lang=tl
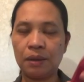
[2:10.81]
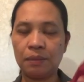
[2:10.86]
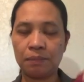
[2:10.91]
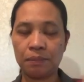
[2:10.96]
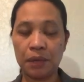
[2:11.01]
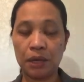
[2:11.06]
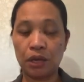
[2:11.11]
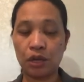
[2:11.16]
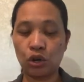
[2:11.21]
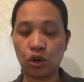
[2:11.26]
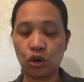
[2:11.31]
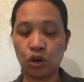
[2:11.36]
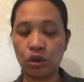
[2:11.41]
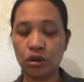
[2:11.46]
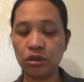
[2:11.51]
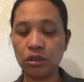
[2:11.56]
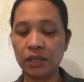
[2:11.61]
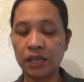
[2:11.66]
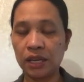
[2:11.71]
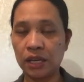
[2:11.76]

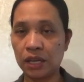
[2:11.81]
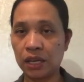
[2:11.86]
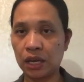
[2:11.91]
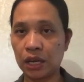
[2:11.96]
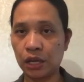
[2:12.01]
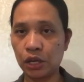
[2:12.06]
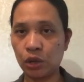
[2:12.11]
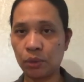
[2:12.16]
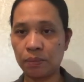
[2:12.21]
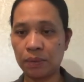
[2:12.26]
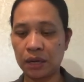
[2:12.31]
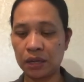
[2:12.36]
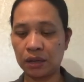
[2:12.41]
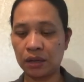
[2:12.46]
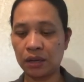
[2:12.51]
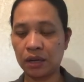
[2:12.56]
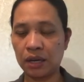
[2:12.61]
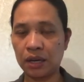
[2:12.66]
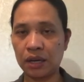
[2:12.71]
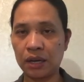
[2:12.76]
Pero hindi kayo mag
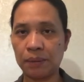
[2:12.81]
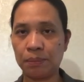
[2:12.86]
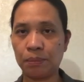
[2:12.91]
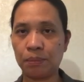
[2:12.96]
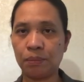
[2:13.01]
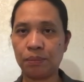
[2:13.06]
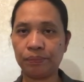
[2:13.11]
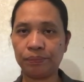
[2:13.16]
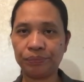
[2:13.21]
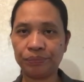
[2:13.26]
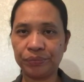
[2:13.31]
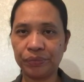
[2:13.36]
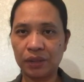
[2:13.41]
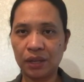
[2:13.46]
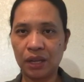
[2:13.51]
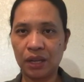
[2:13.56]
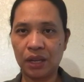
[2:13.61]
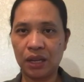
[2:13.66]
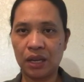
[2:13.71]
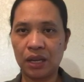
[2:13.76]
um,
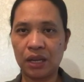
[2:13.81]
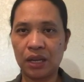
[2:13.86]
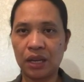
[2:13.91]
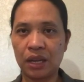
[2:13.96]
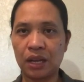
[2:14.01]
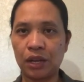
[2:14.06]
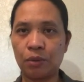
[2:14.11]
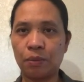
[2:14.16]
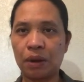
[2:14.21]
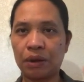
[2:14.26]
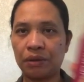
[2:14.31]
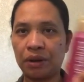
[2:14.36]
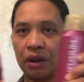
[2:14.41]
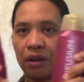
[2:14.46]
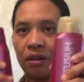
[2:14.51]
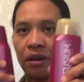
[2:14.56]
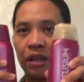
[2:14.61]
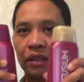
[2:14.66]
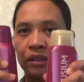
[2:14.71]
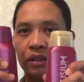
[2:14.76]
hindi kayo
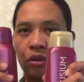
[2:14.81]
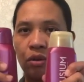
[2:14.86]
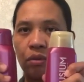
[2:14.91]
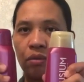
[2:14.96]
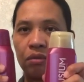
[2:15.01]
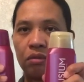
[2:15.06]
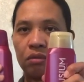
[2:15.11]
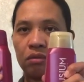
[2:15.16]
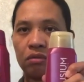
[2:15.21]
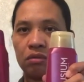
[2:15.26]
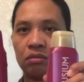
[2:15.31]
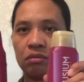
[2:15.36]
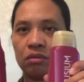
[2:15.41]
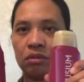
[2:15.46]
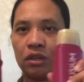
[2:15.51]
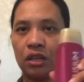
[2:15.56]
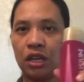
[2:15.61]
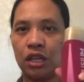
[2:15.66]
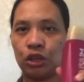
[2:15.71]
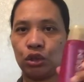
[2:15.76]
mag-regret kung
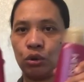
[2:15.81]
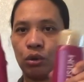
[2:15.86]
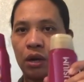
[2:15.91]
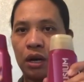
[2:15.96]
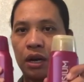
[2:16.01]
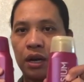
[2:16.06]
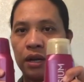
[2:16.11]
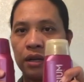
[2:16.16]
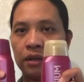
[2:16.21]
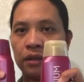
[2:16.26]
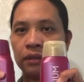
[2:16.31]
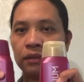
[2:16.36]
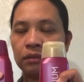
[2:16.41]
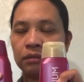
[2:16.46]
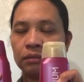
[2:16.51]
ito ang